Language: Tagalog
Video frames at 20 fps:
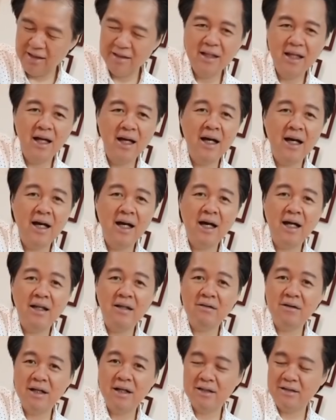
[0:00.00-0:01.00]
Na ano
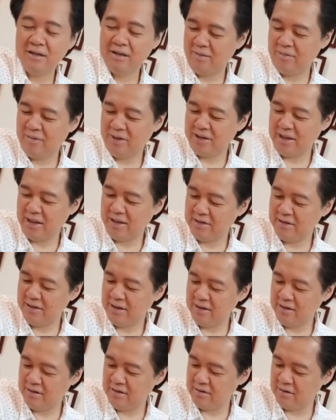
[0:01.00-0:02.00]
ko natin, na massage
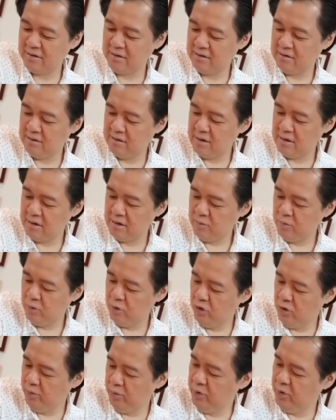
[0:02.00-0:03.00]
na to. to.
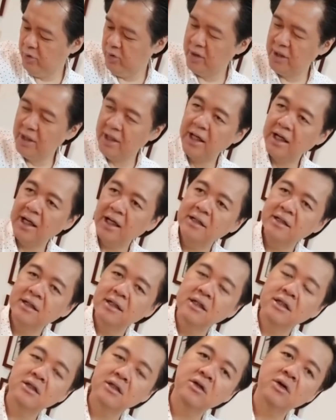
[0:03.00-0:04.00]
Bubuo yan hanggang
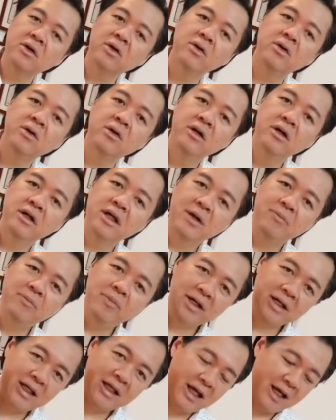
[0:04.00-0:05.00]
dito. Kaya
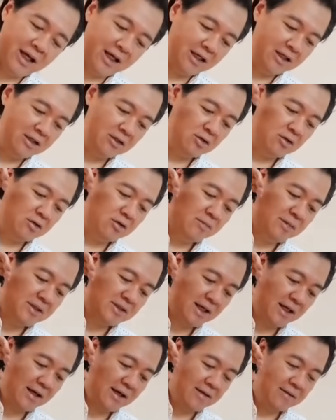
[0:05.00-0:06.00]
pag ginaganito ko
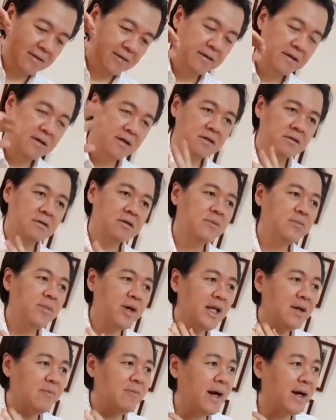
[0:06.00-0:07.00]
masakit. Yung iba
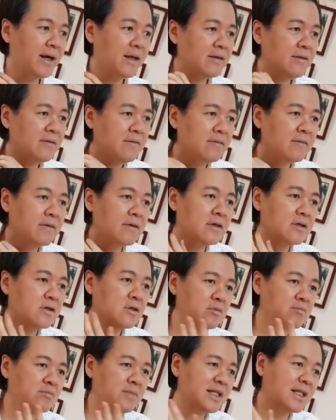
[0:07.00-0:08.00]
naman,
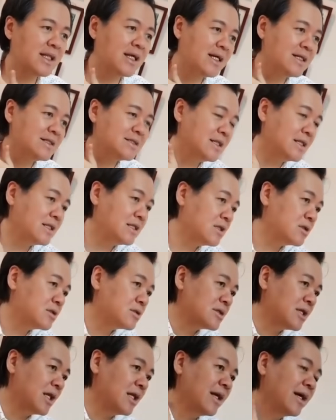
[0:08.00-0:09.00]
yung matigas nandito
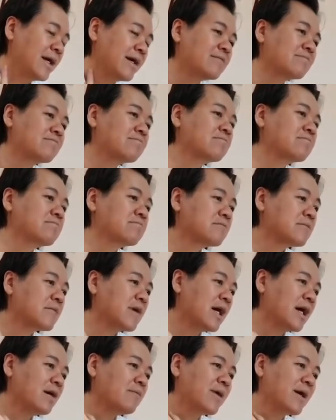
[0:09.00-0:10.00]
sa leeg.
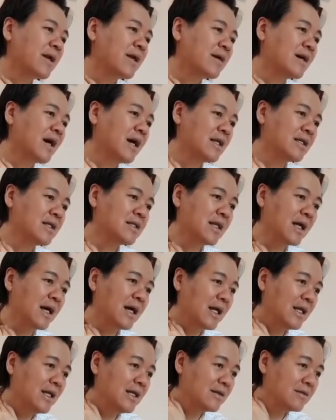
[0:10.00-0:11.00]
Kaya parang galit na
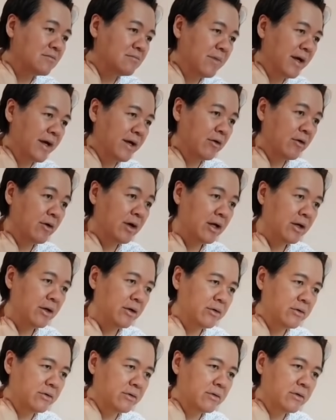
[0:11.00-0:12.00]
galit. Meron
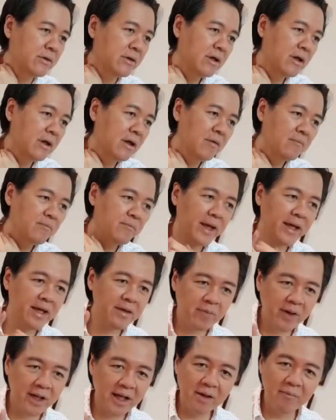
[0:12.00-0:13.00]
ganoon. May
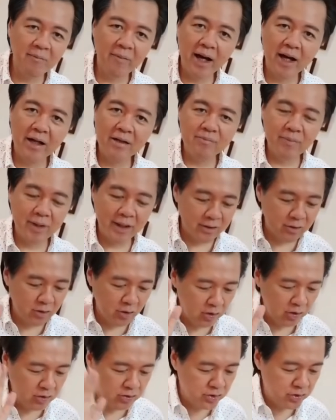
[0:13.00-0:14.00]
iba naman, may
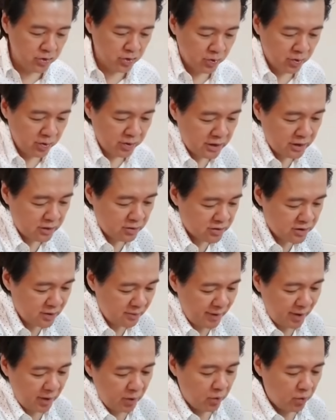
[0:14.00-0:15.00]
nodule dito sa
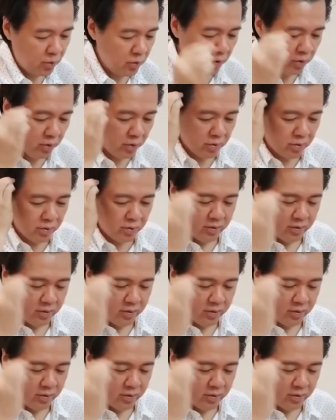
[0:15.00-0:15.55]
may ulo